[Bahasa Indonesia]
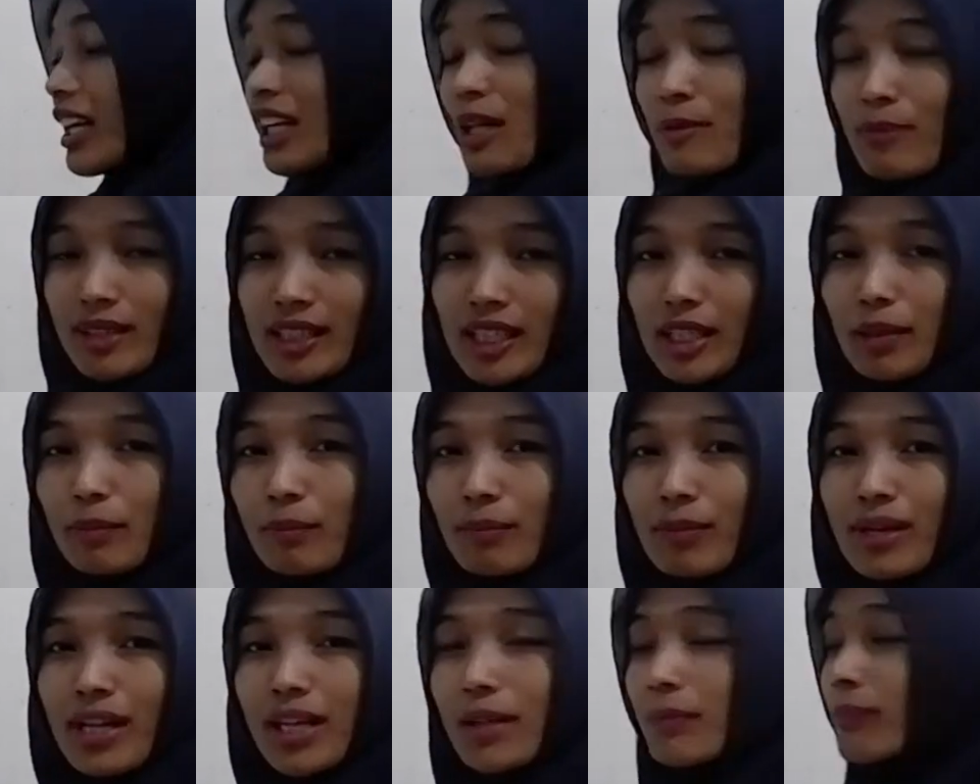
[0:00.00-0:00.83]
kelipatan
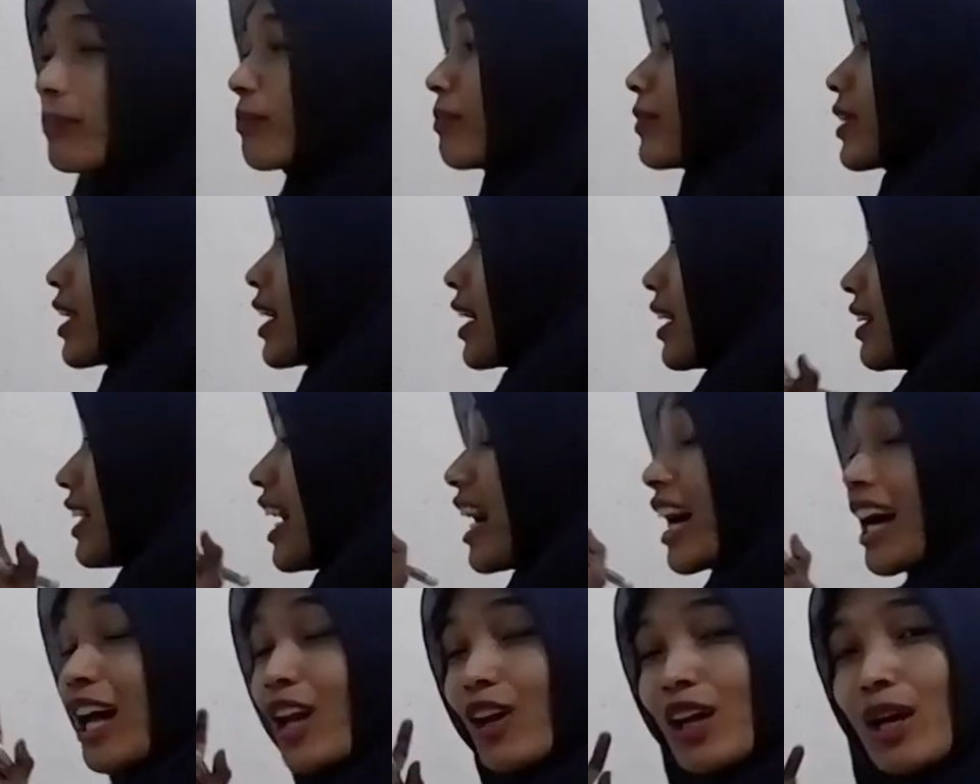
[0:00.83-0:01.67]
4.
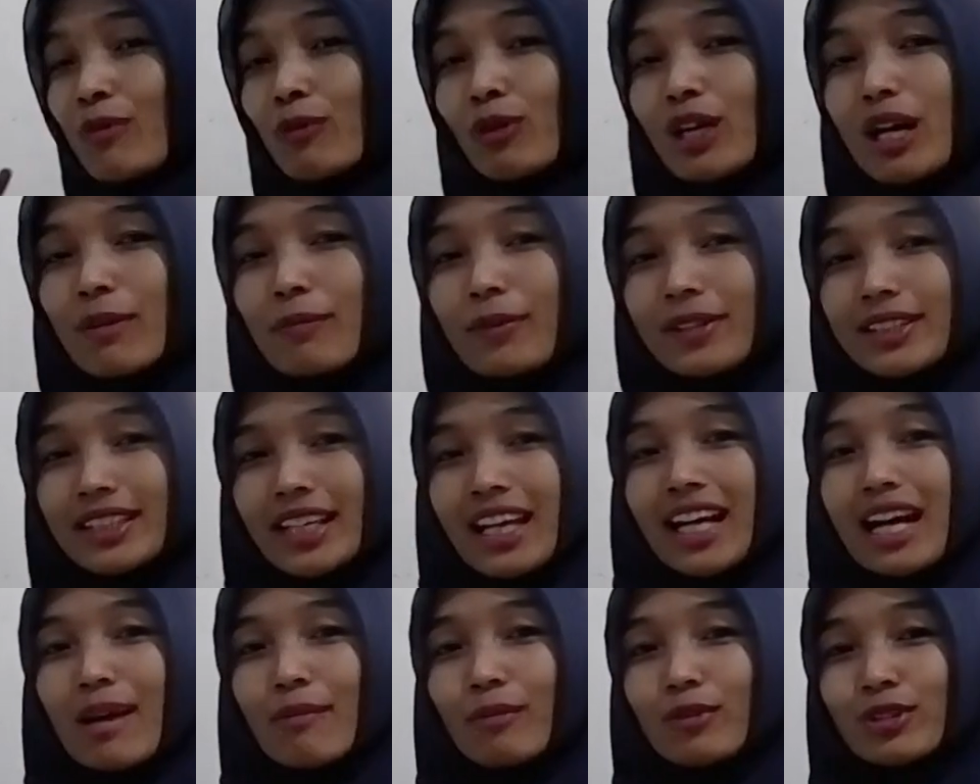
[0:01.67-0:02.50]
Nah, kalau kamu nggak
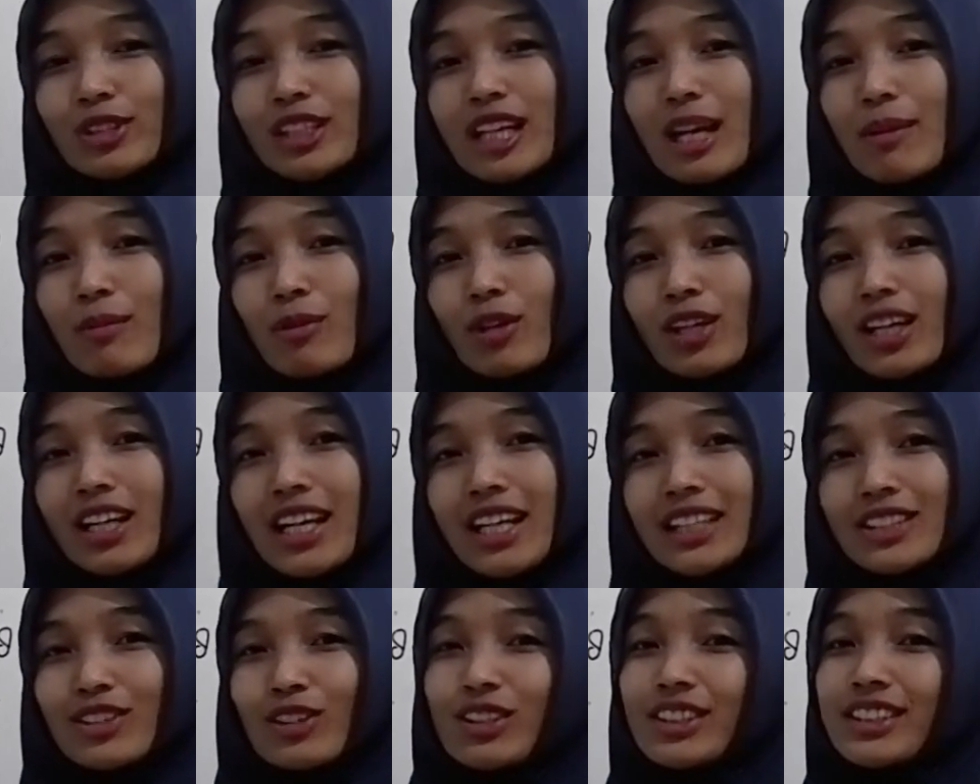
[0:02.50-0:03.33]
percaya, kamu juga boleh
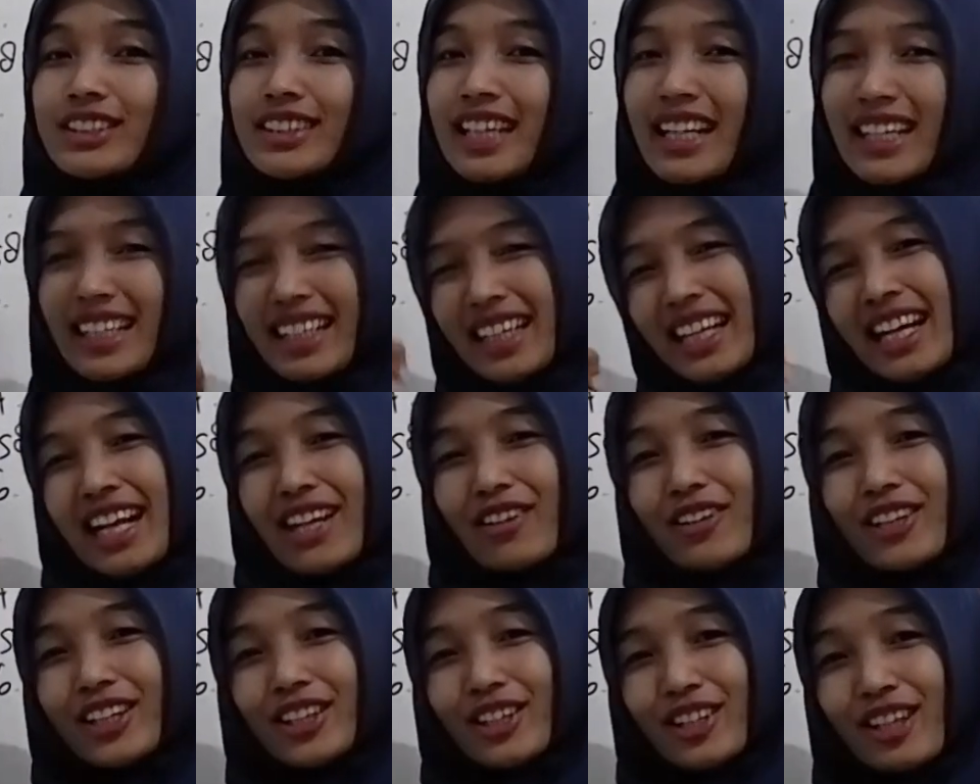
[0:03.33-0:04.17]
langsung cek di
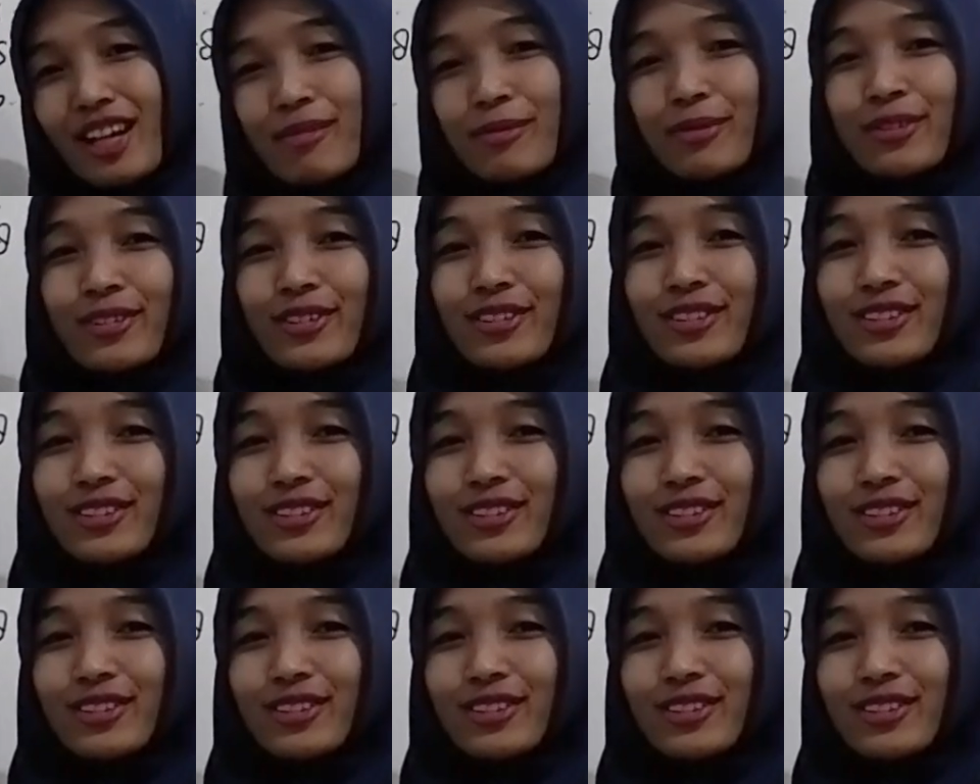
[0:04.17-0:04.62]
kalkulator kamu.